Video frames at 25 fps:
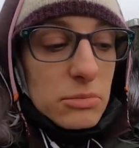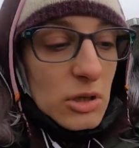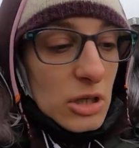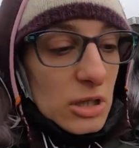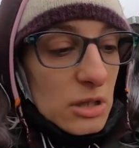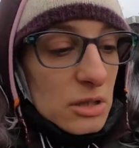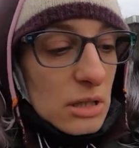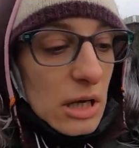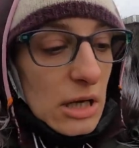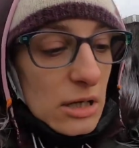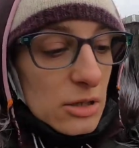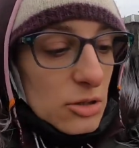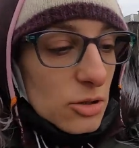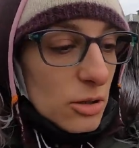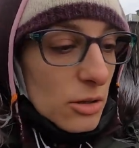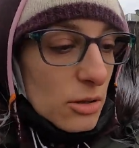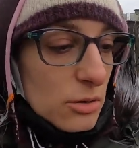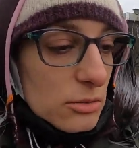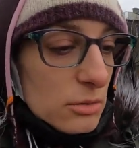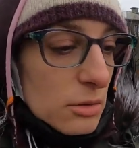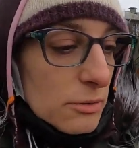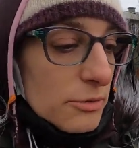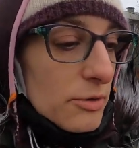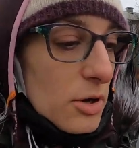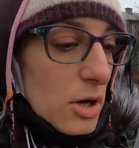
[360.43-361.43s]
i tak to
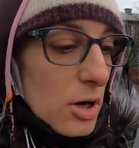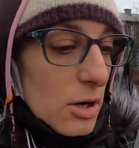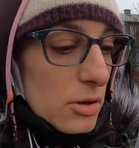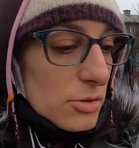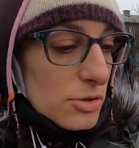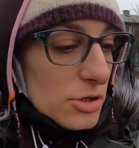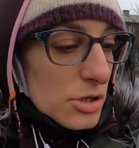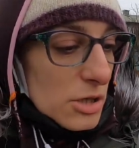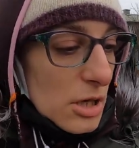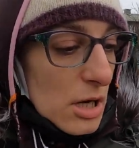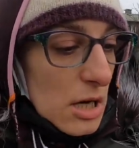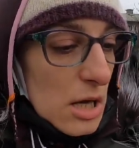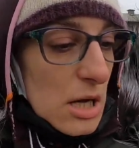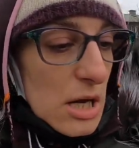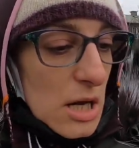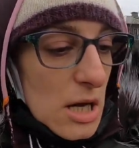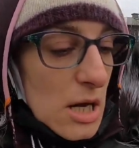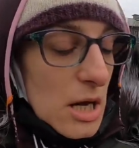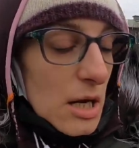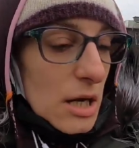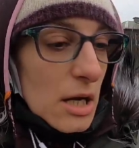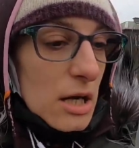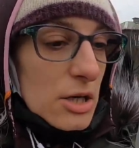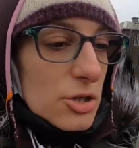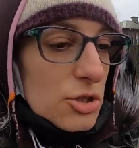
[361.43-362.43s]
o to wychodzi.
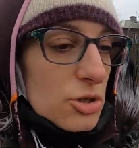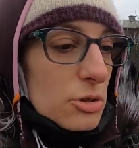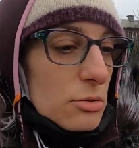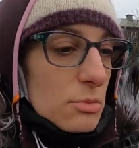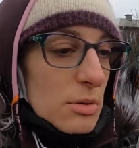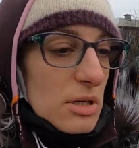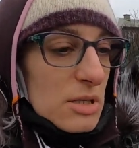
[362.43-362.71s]
Każdy